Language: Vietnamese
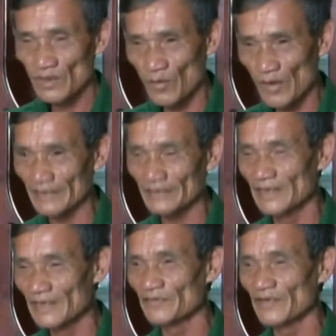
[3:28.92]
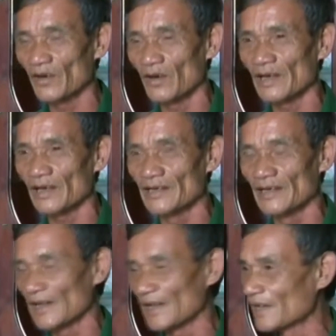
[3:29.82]
ngoài tiên viên đó là
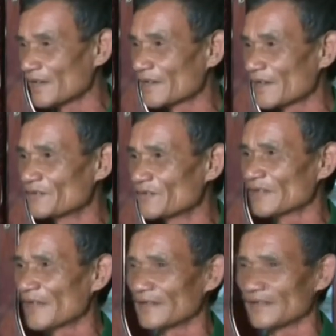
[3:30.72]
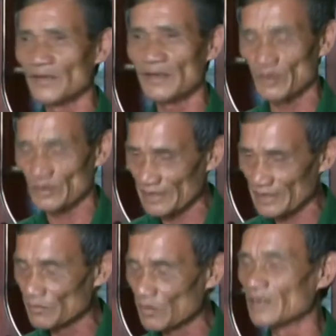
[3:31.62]
kể cả là vợ thành đấy là một gia
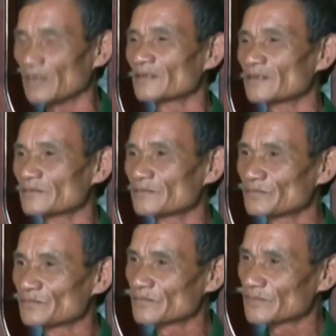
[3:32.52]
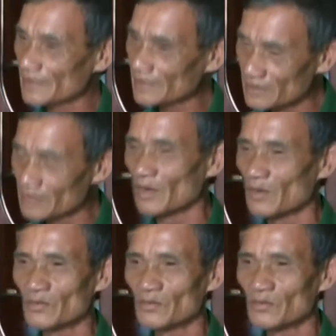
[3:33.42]
đình mẫu mực rất gương mẫu